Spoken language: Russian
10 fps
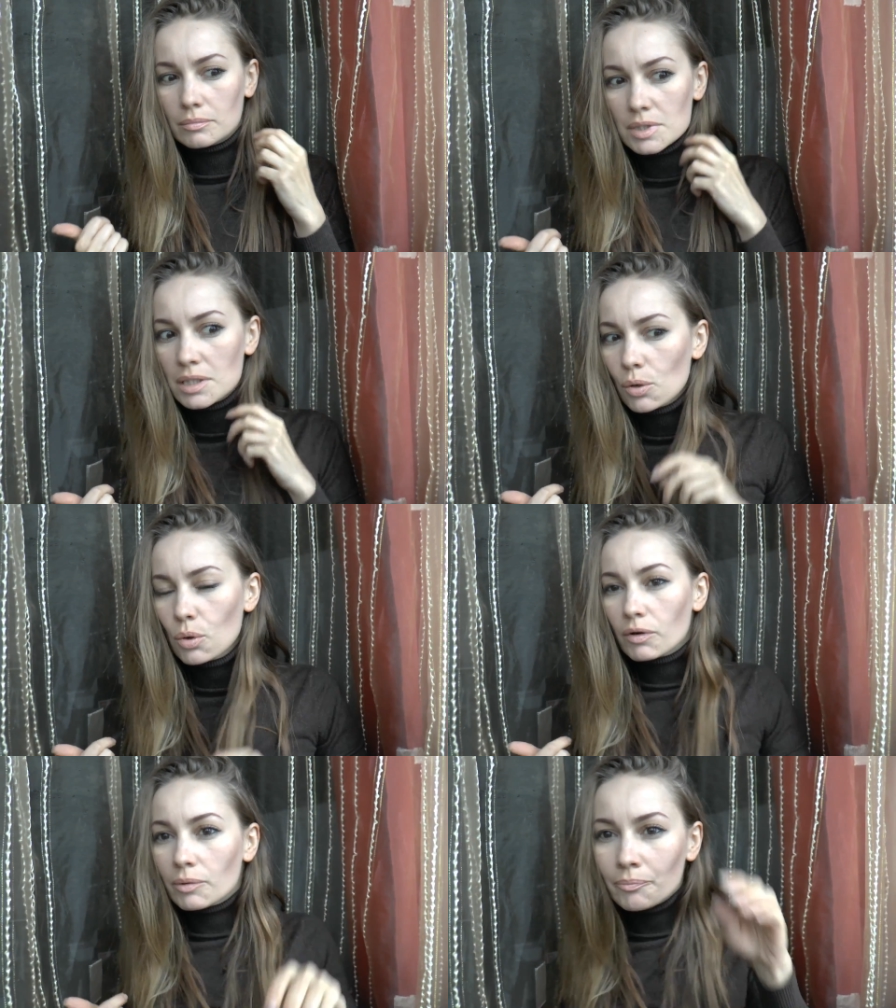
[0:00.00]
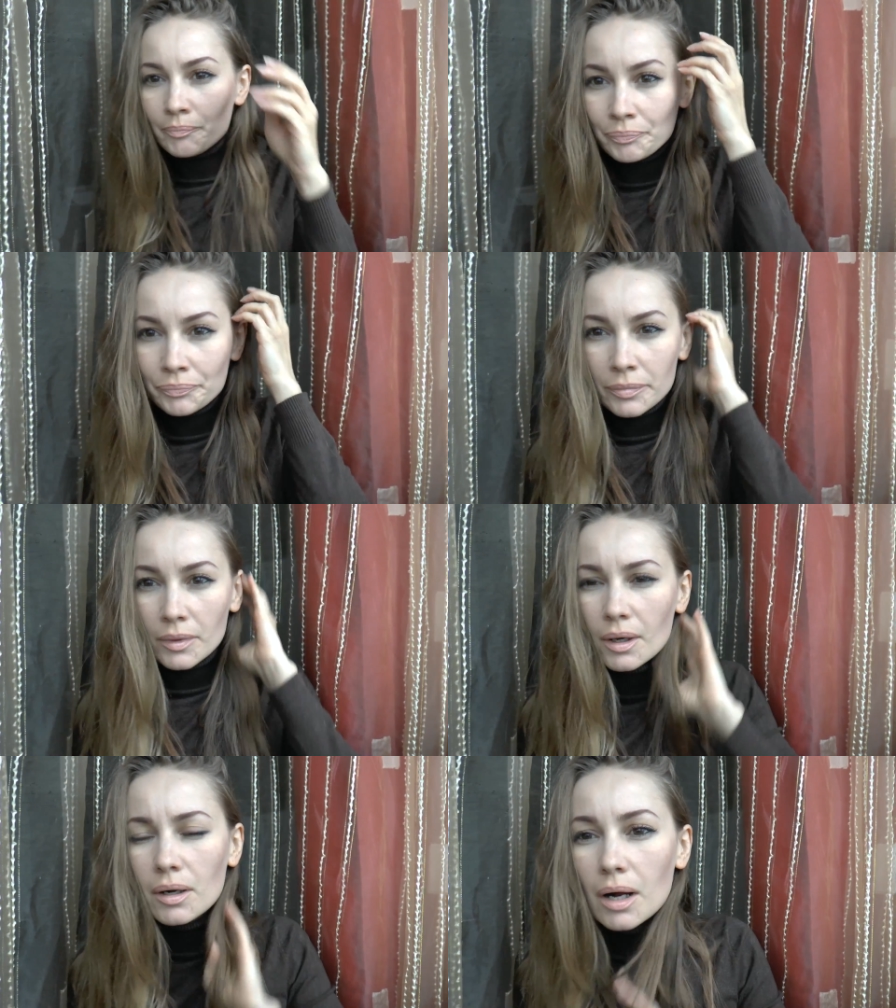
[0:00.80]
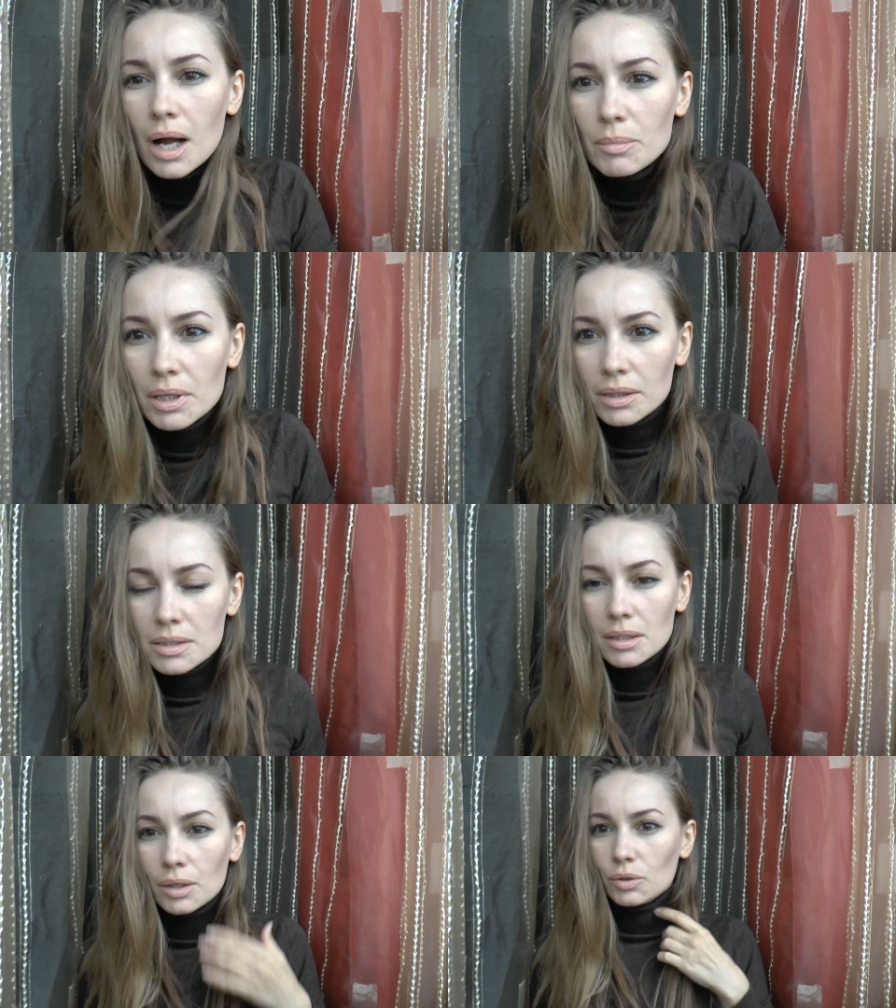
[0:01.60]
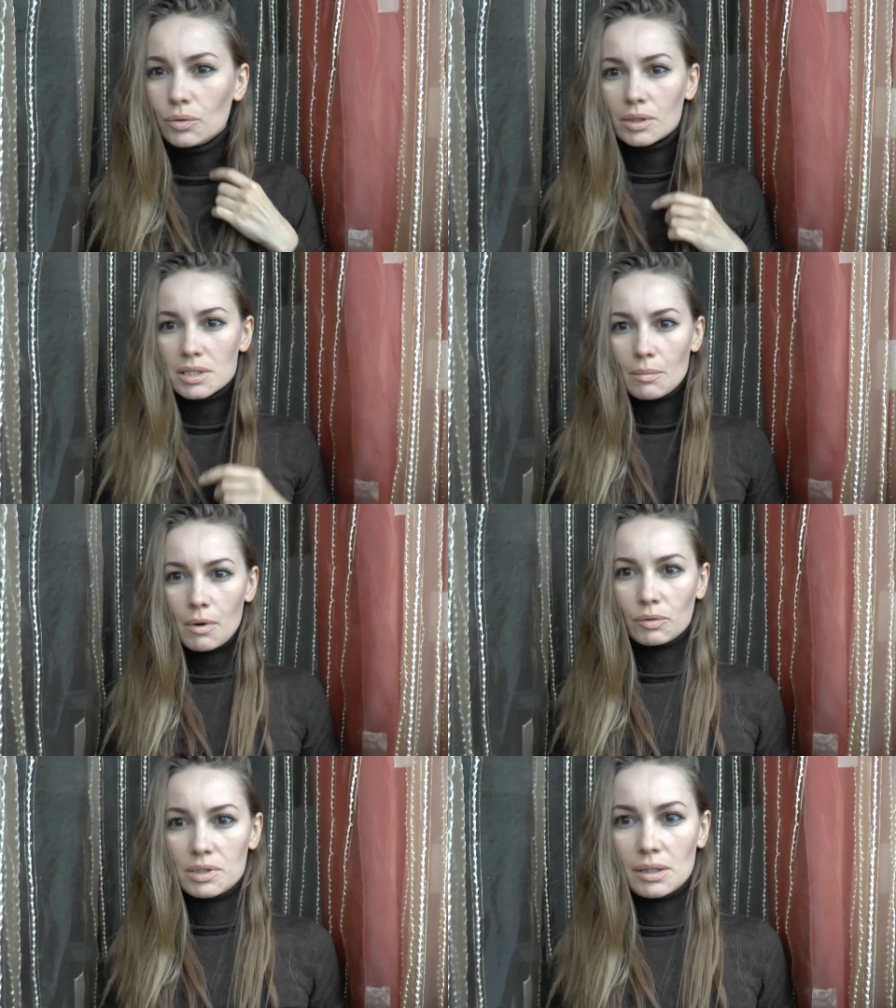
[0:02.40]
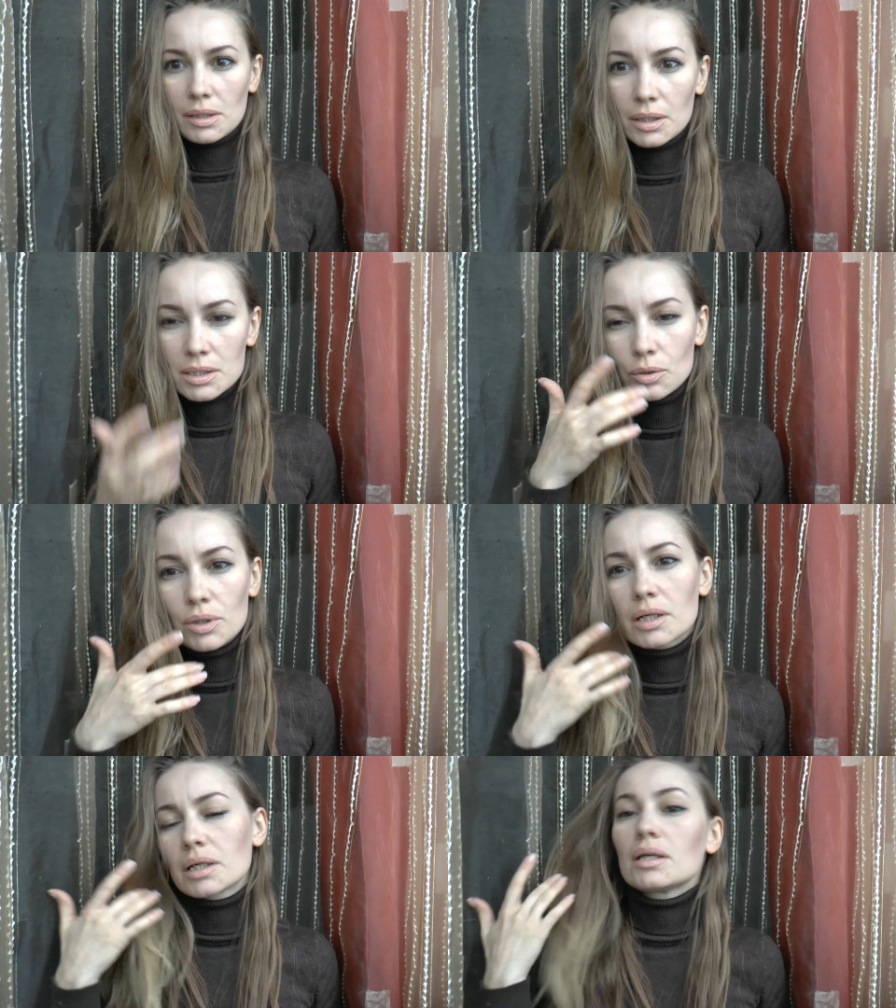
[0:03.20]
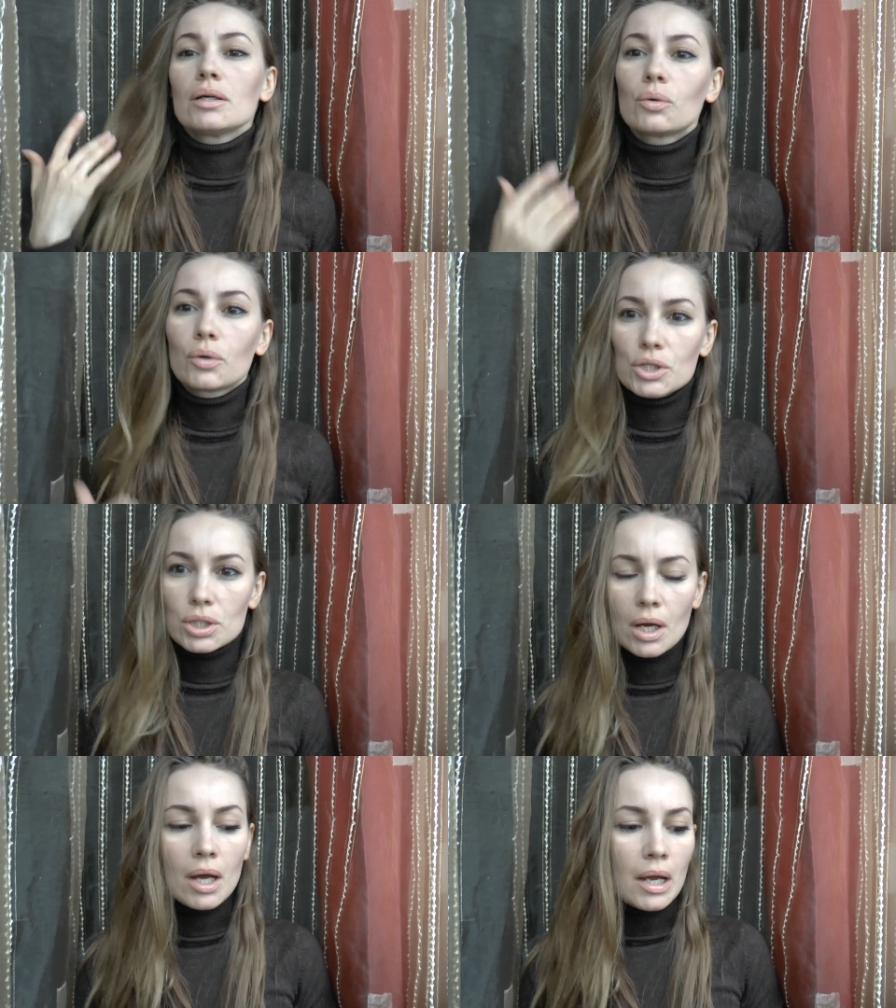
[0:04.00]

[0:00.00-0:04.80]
здоровый. Камера, не знаю, но она сама вот делает настройки, какие хочет.